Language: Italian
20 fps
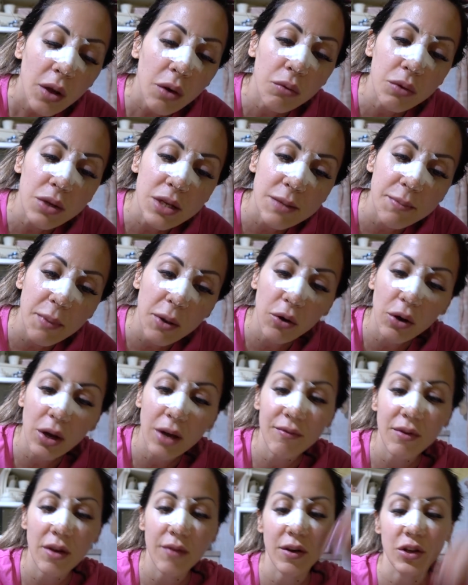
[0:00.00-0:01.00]
quindi spero
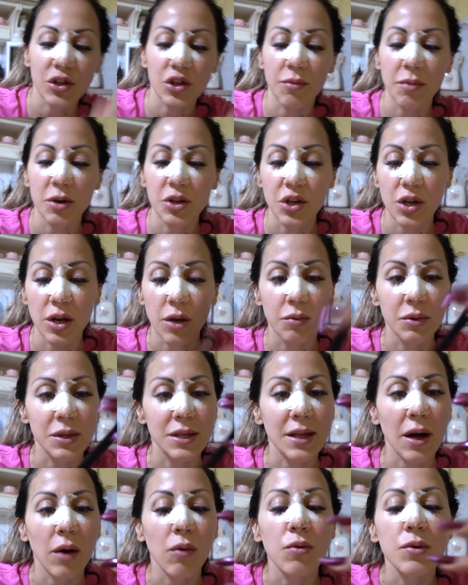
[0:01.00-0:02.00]
che vi faccia piacere
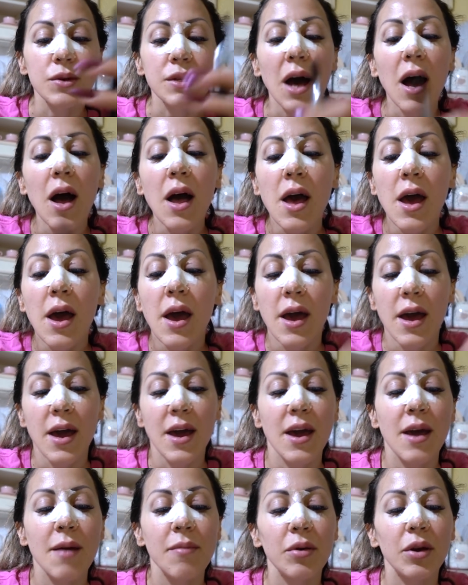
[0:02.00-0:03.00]
questa cosa
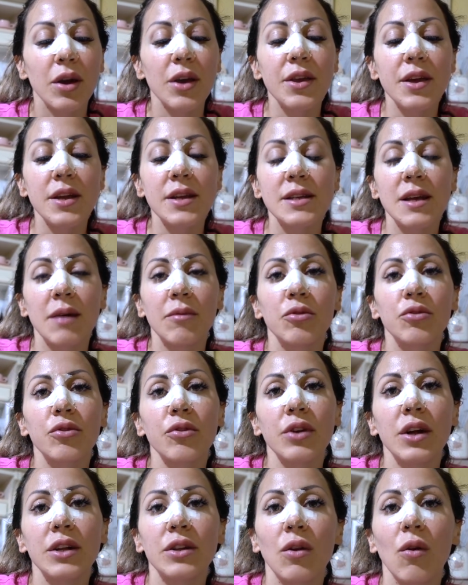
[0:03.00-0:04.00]
e poiché ieri siamo
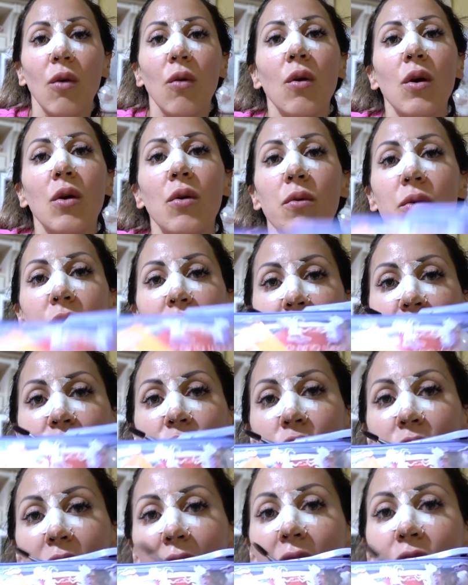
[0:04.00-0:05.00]
tornati non l'ho ancora
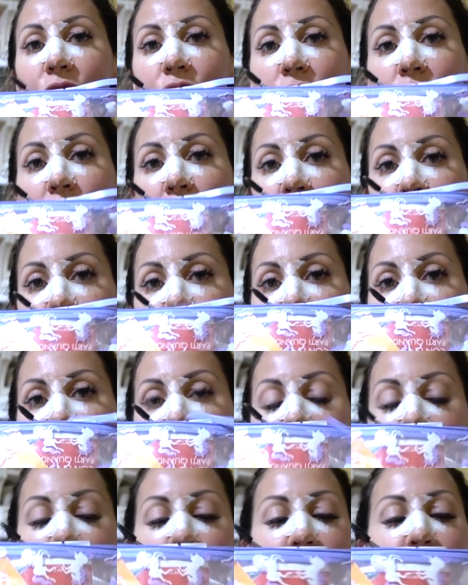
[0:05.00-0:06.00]
svuotato ve lo faccio
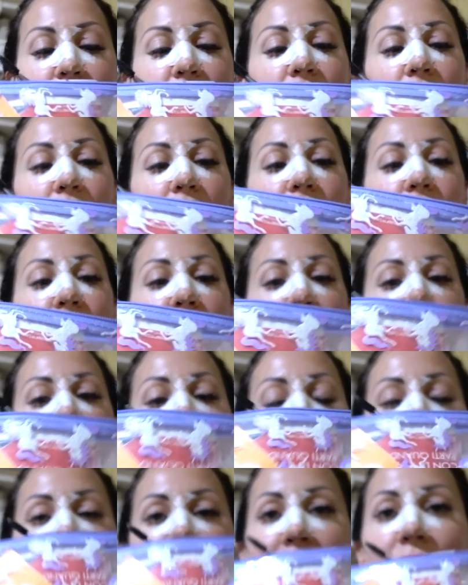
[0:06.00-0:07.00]
vedere questo di Furio è un
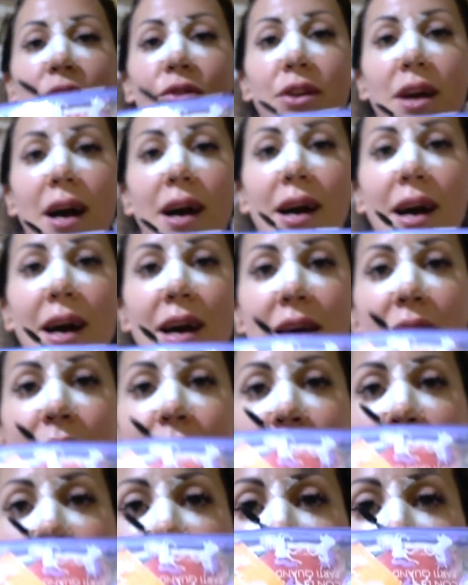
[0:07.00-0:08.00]
borsello di H&M